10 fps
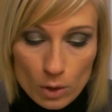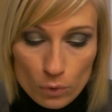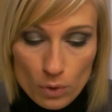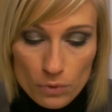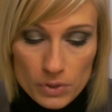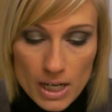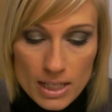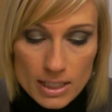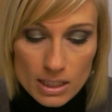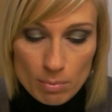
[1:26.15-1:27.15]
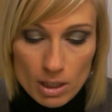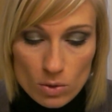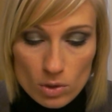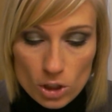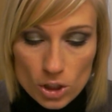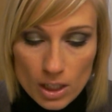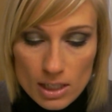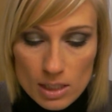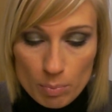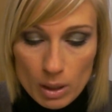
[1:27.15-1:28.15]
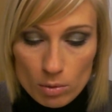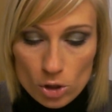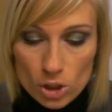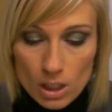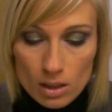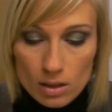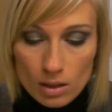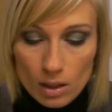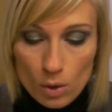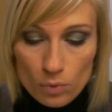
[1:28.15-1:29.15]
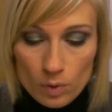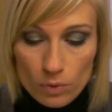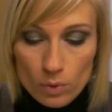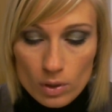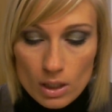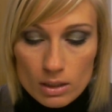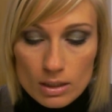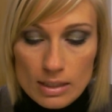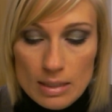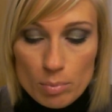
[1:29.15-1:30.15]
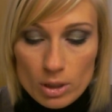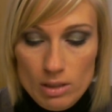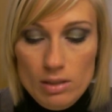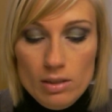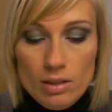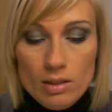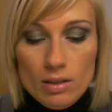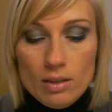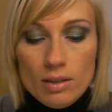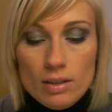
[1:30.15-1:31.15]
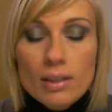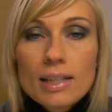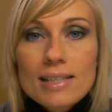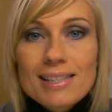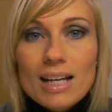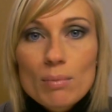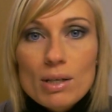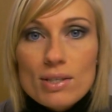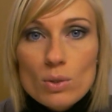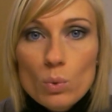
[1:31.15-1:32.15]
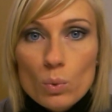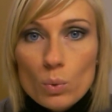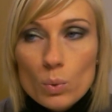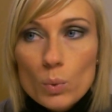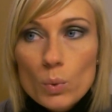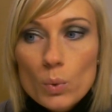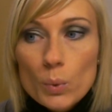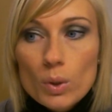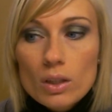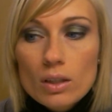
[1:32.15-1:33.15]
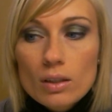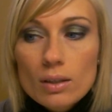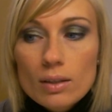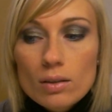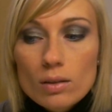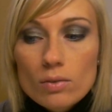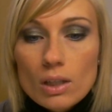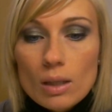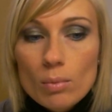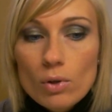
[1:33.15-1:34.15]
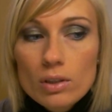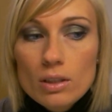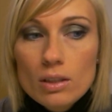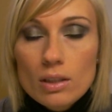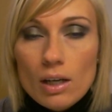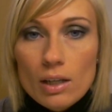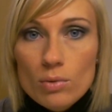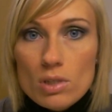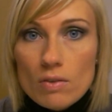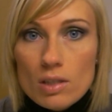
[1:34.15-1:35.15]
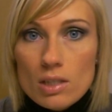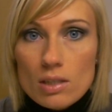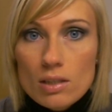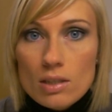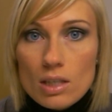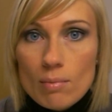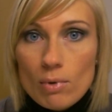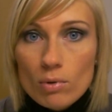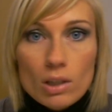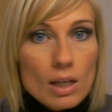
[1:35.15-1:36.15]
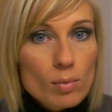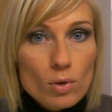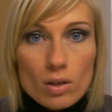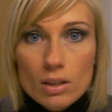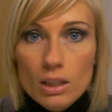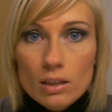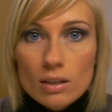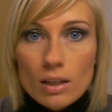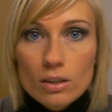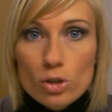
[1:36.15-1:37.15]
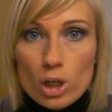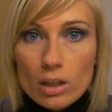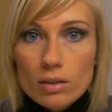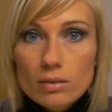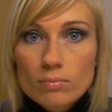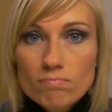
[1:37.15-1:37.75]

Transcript: Fünftens, machst du dir Stress beim Geschenkekauf für deine Lieben? Ich sag mal so, wir haben heute den 21. Dezember und ich habe noch nicht alle Geschenke.